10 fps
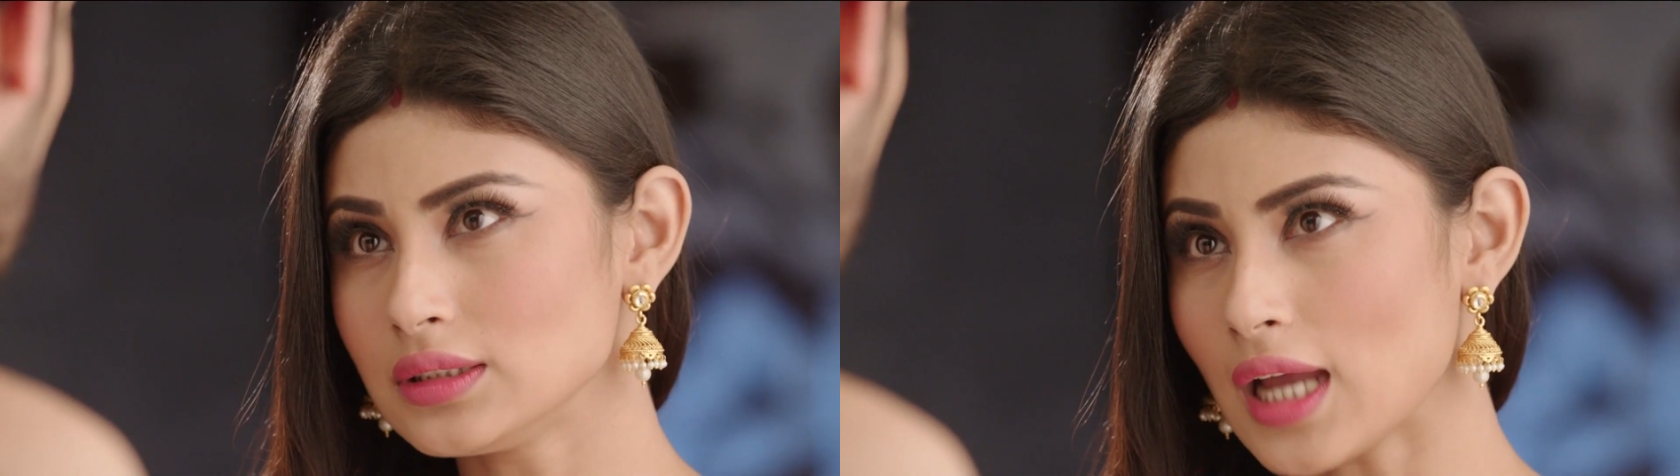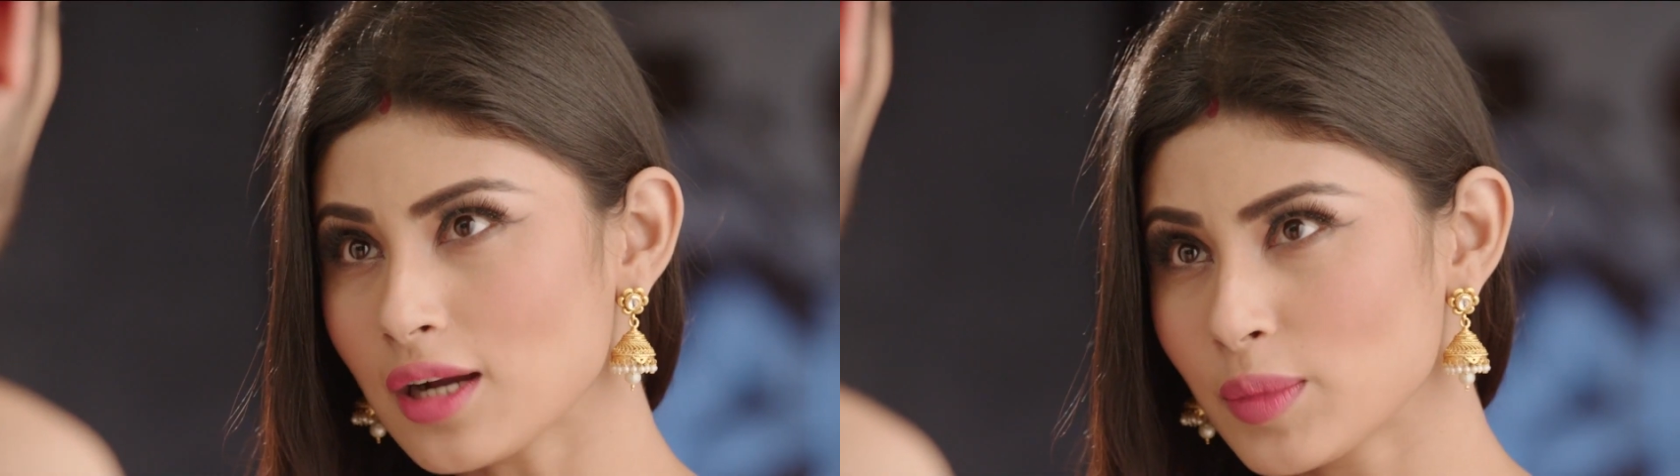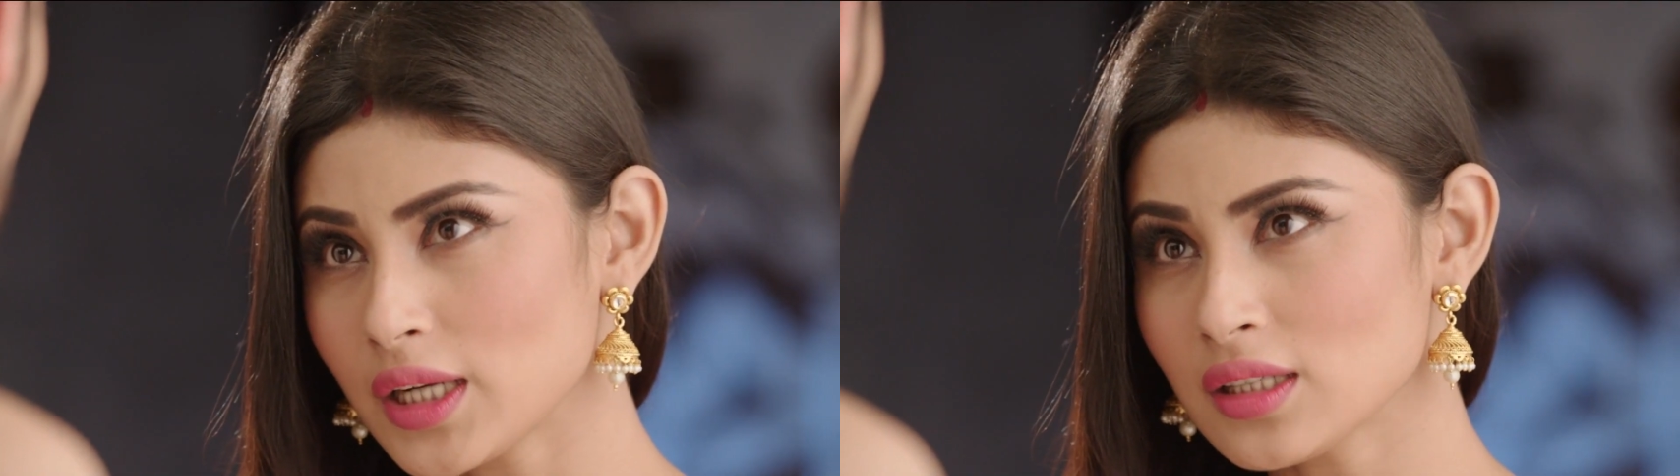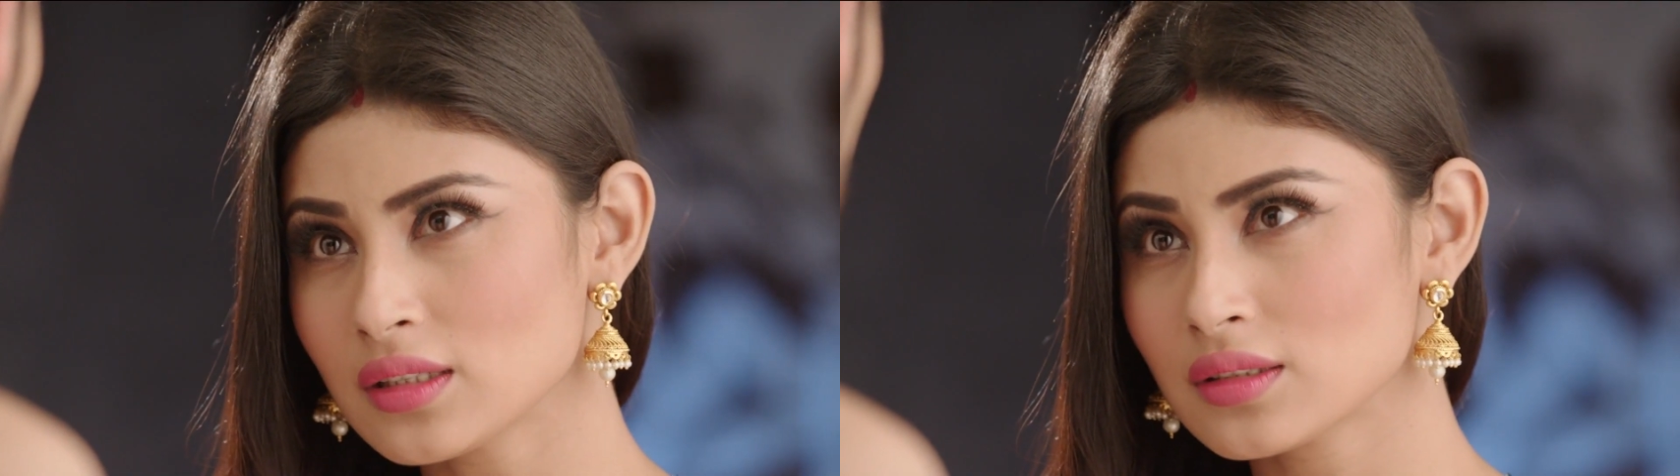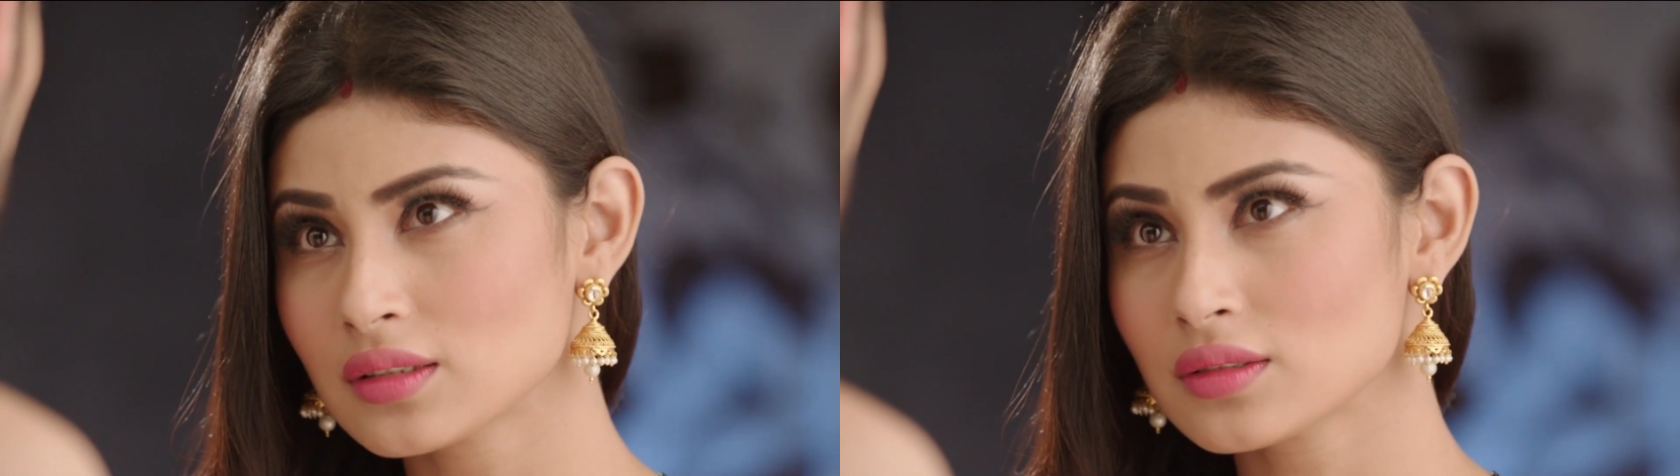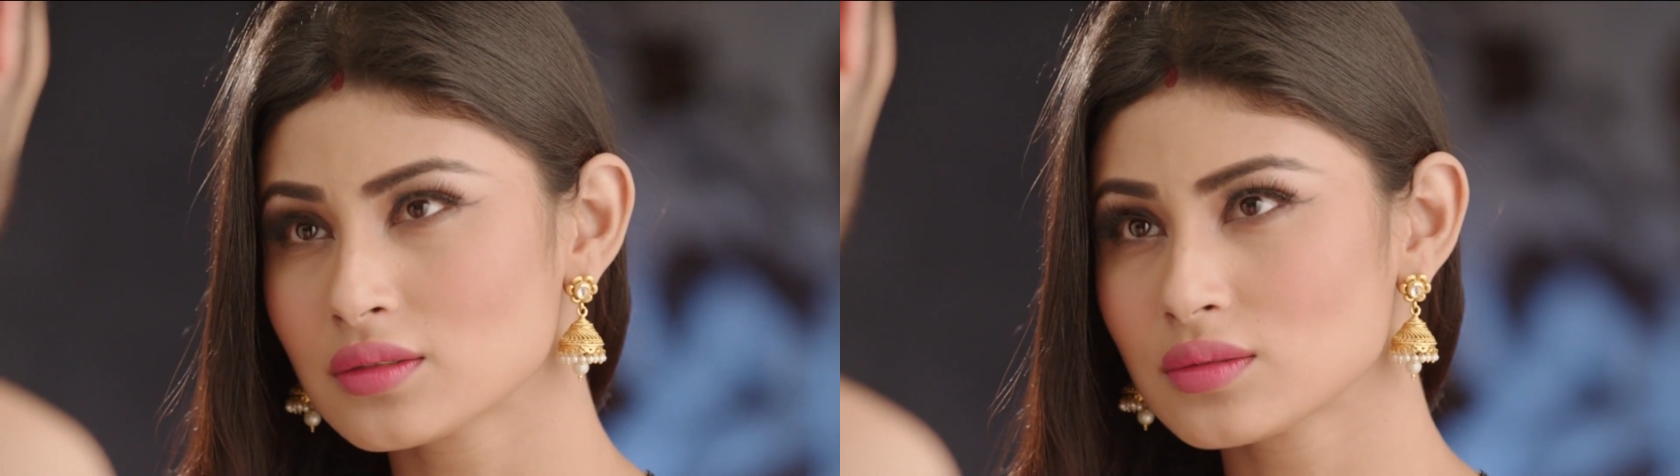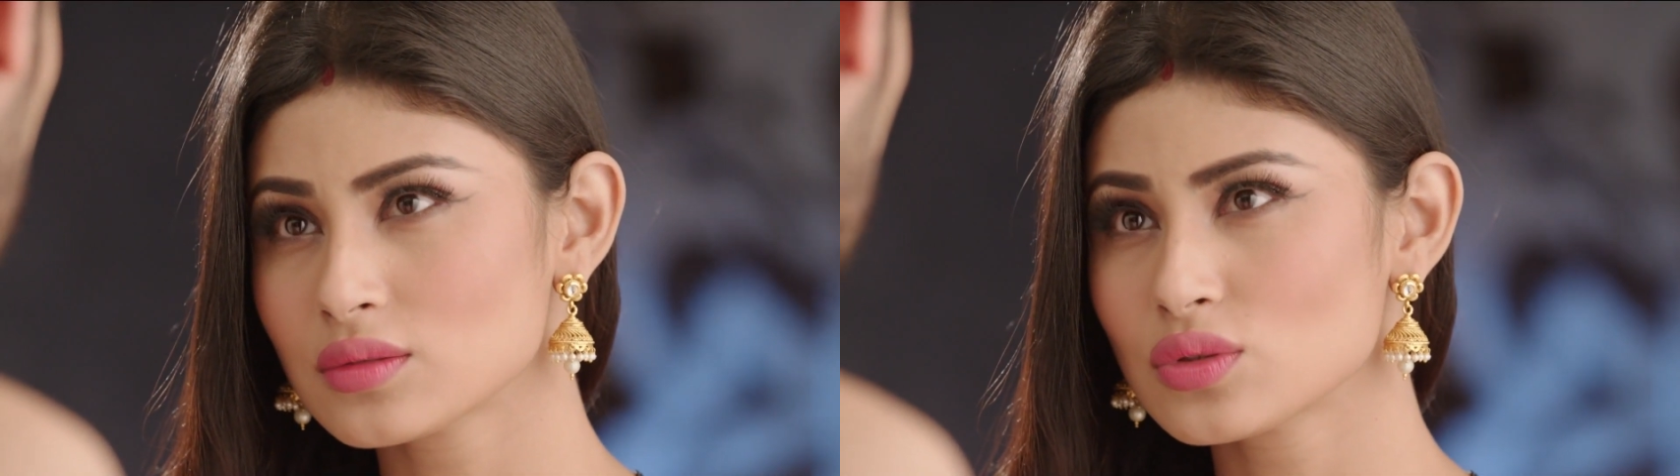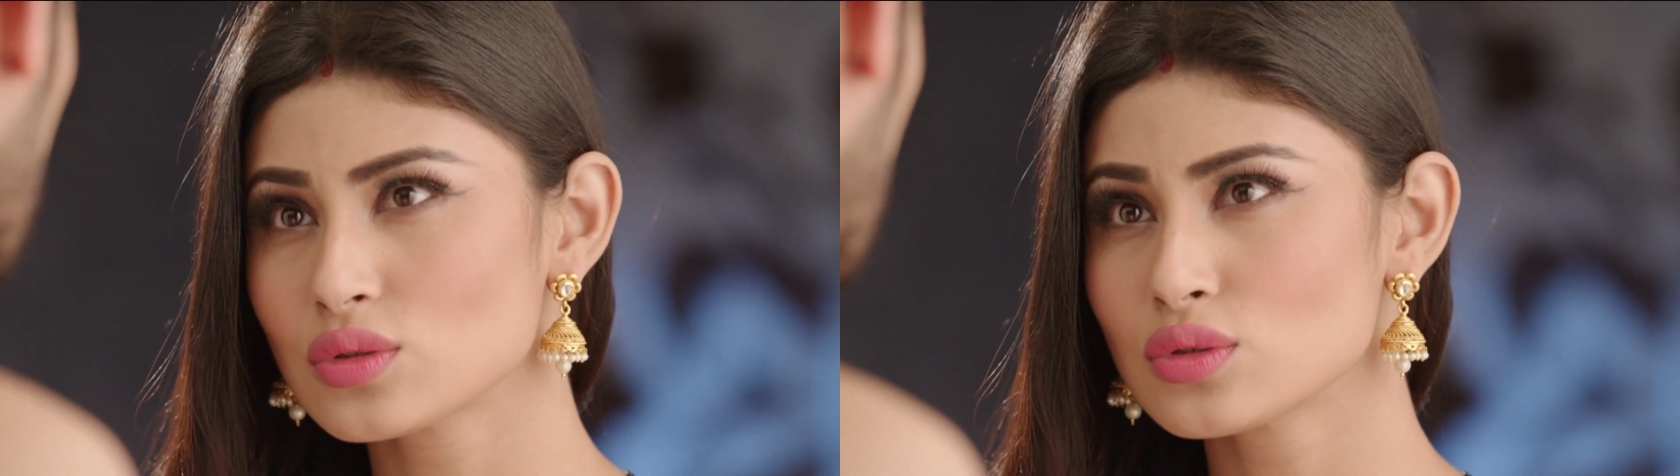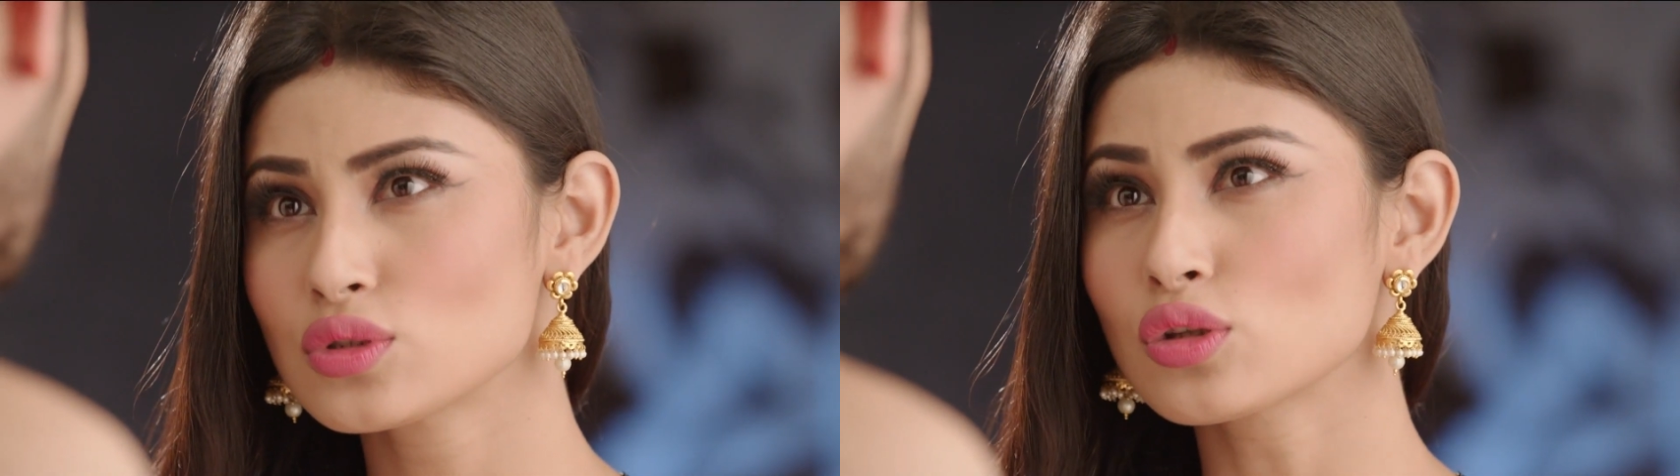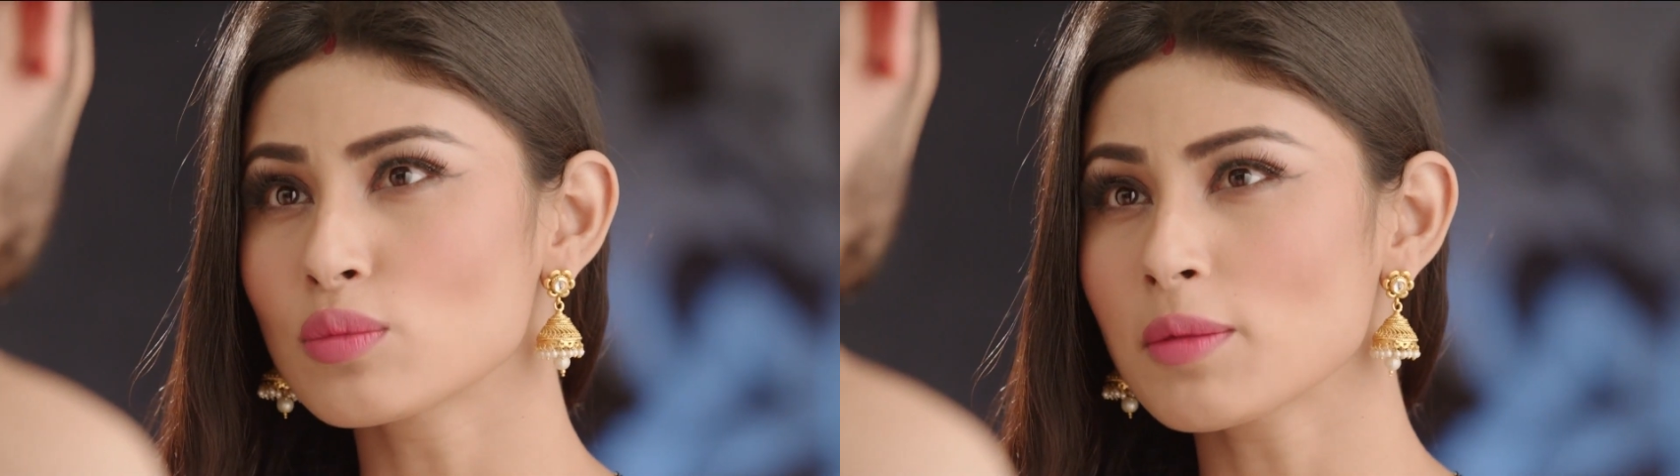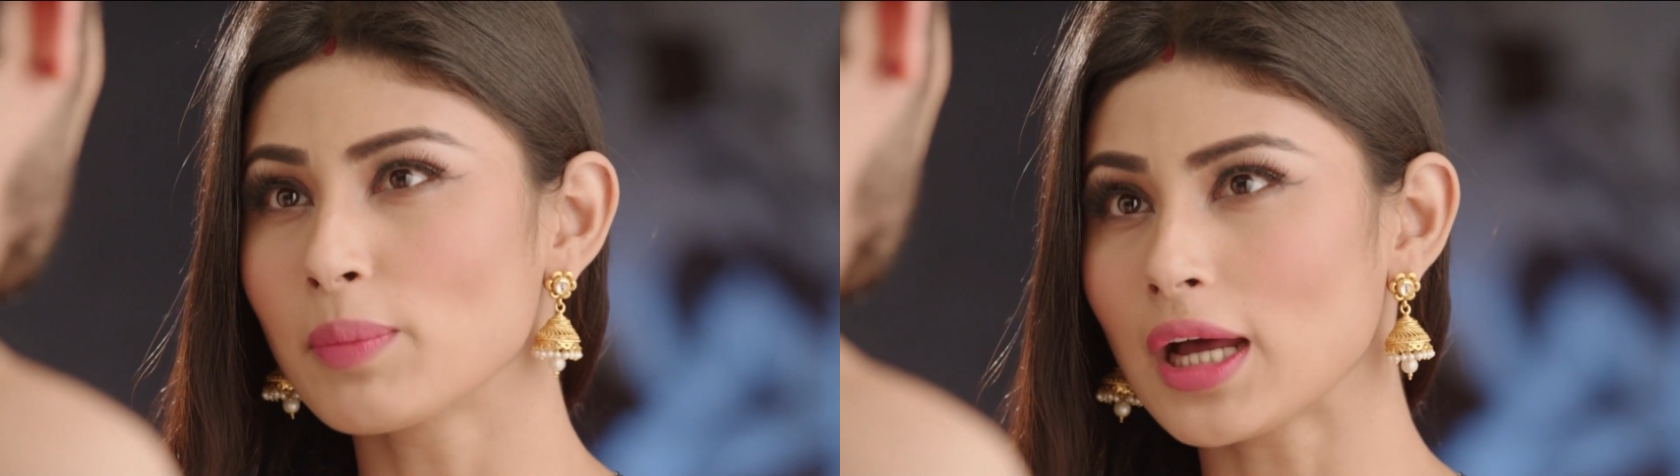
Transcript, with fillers: Yılan kristali. Hani